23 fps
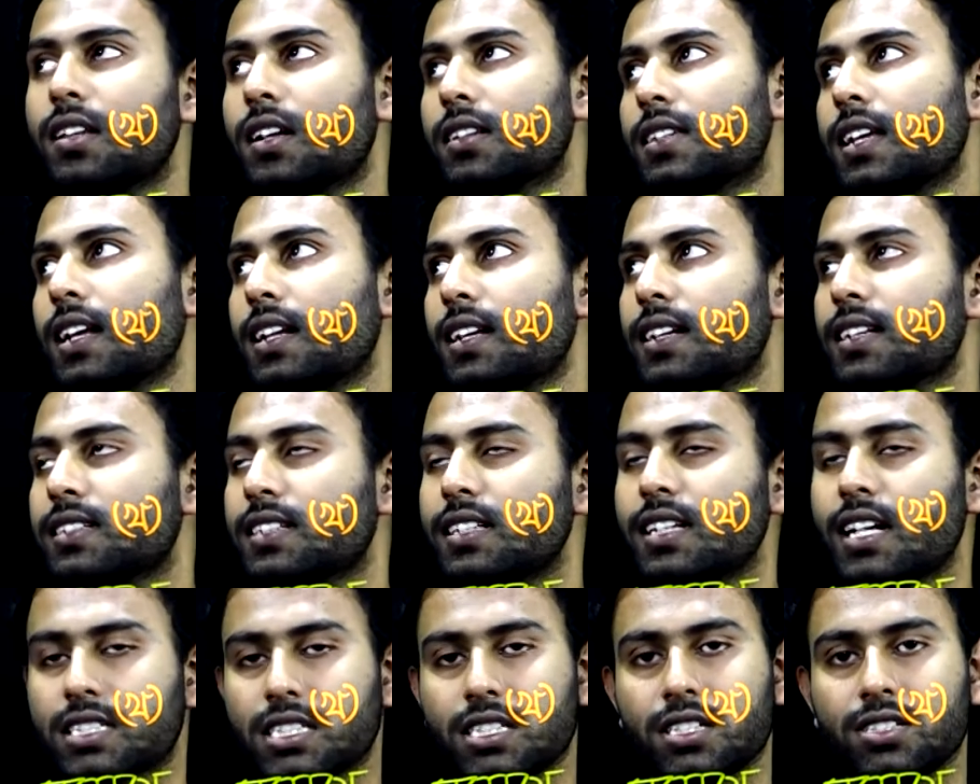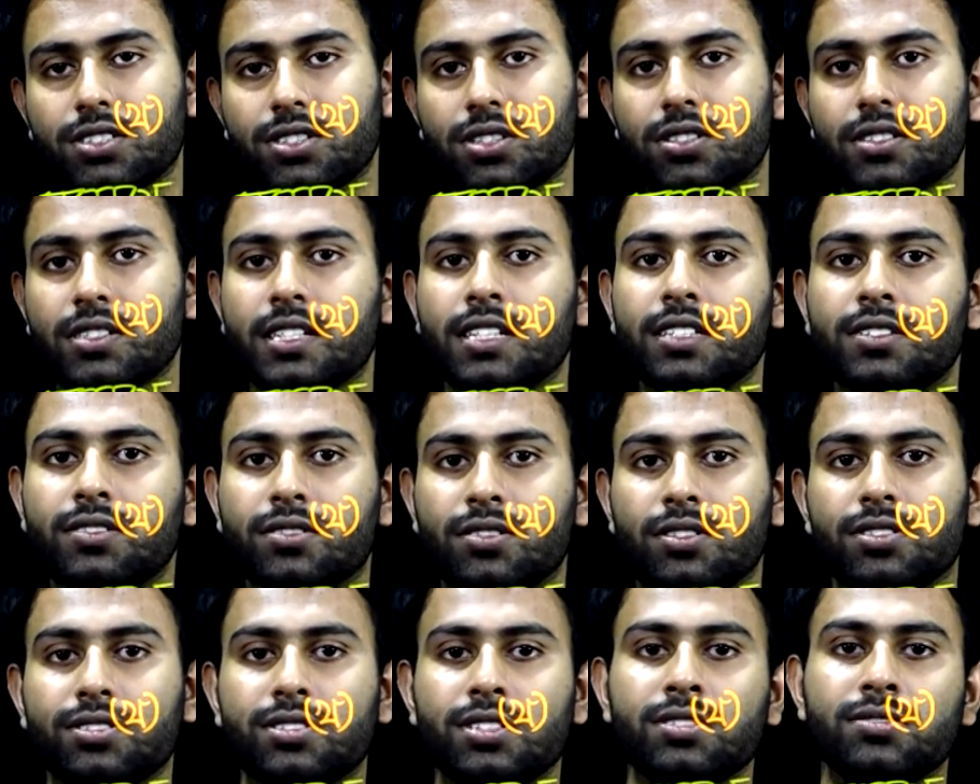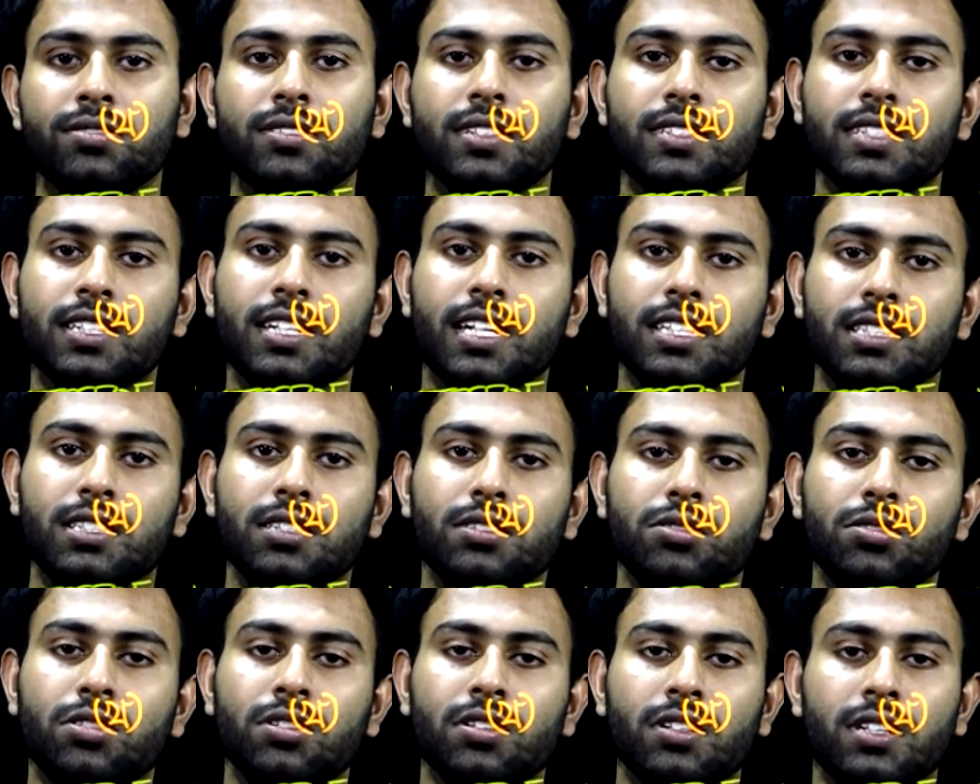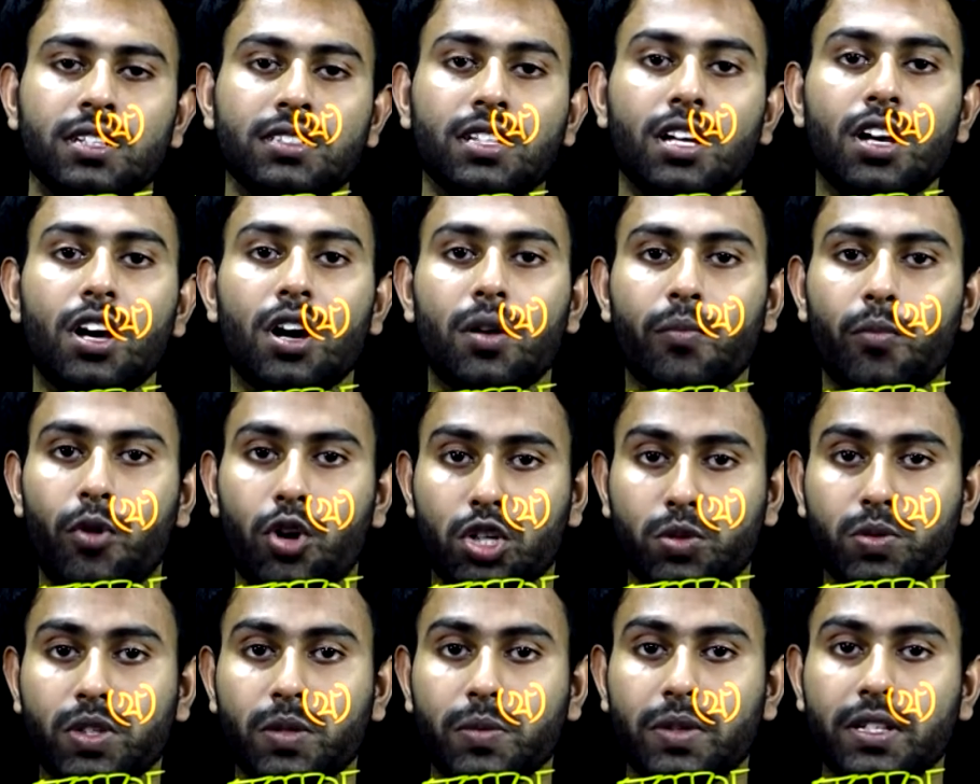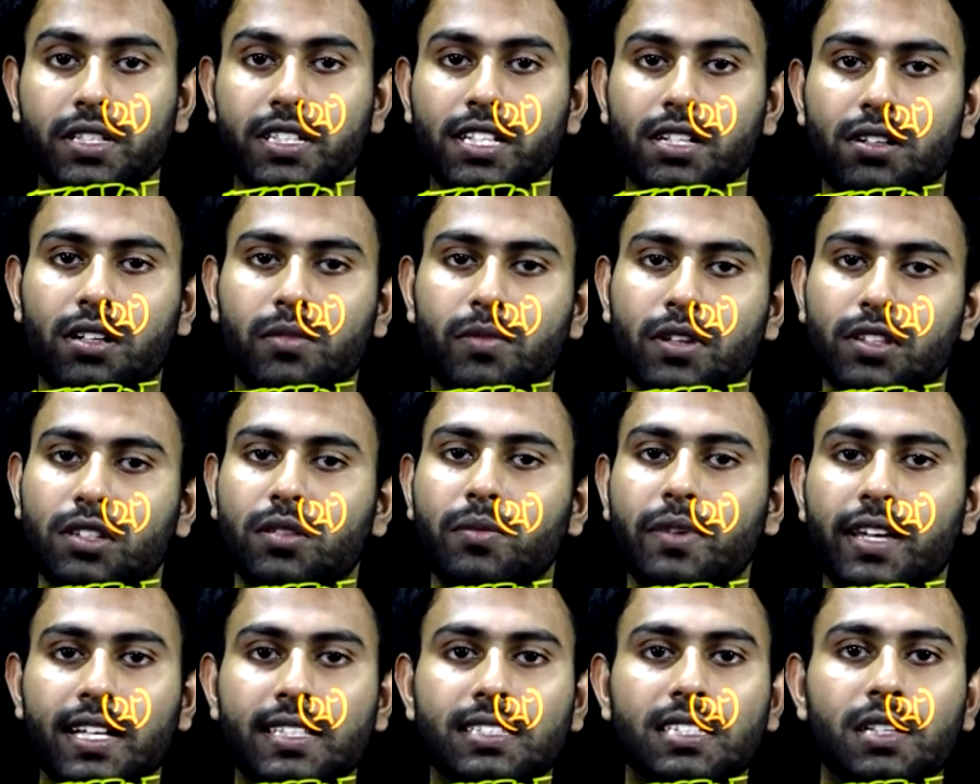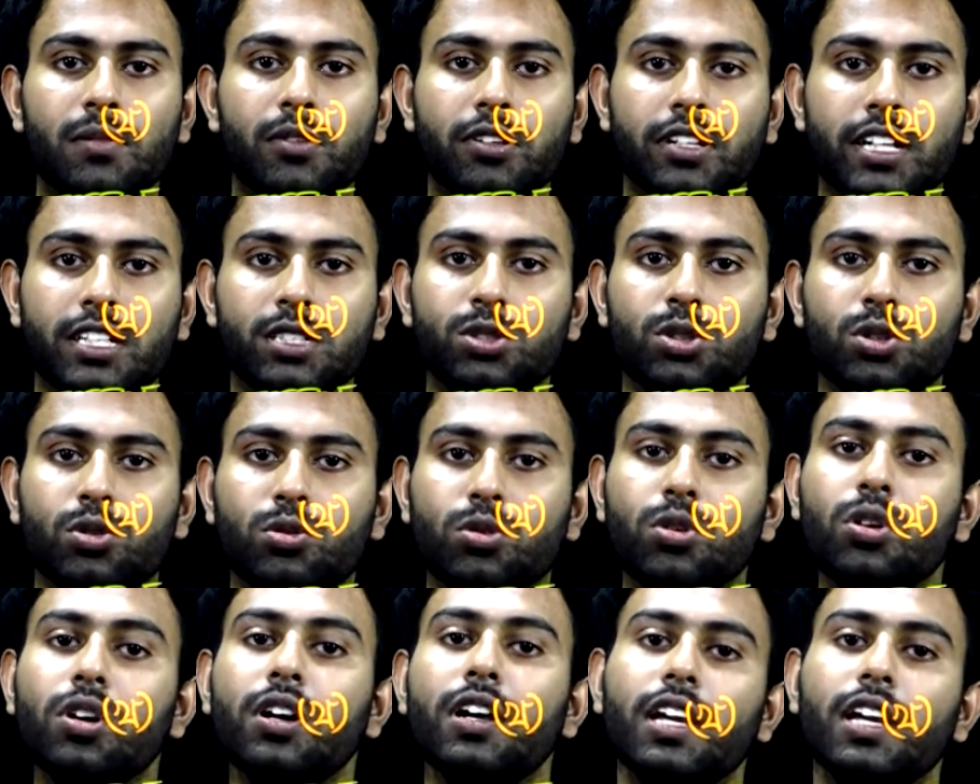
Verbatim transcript: তেলের একটি রাসায়নিক সংকেত কস্টিক সোডার একটি রাসায়নিক সংকেত পরস্পর বিক্রিয়া করার মাধ্যমে এক্স নামক একটি যৌগ